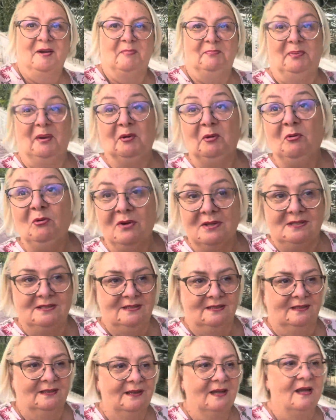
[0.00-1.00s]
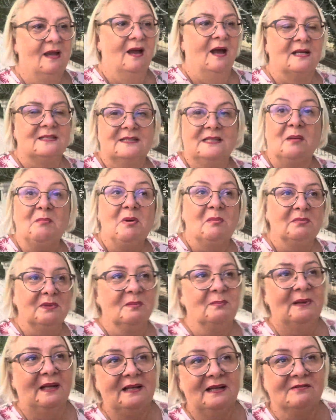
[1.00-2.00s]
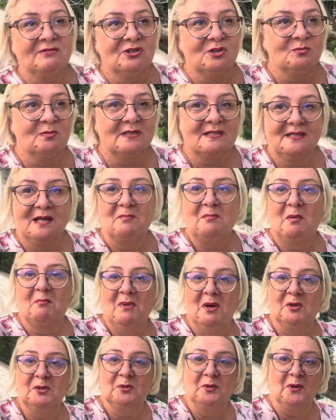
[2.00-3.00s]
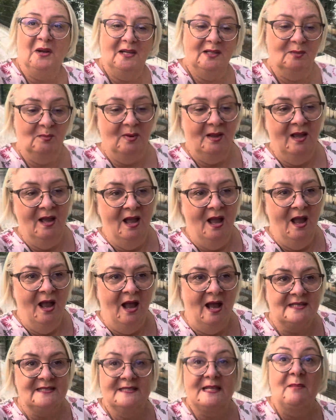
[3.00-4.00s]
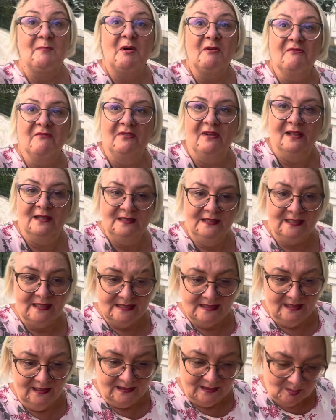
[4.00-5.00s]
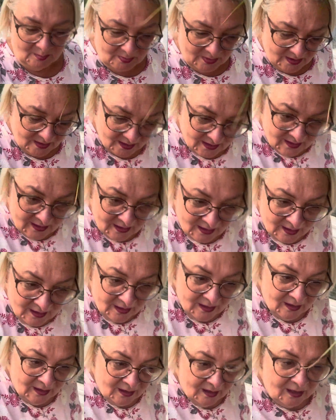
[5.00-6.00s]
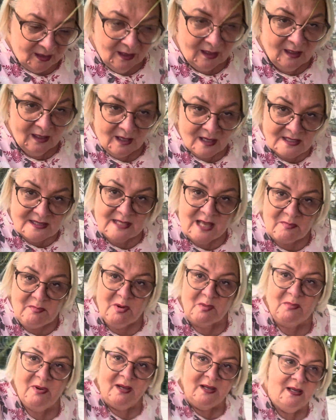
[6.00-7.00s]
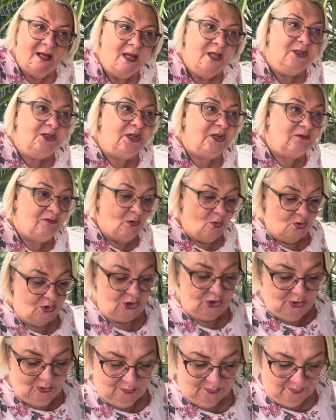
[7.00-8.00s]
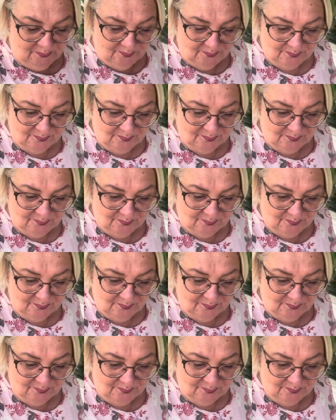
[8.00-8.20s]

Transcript: О погоде, о самом наболевшем, о самом актуальном, о самом волнительном – и о самом тревожном.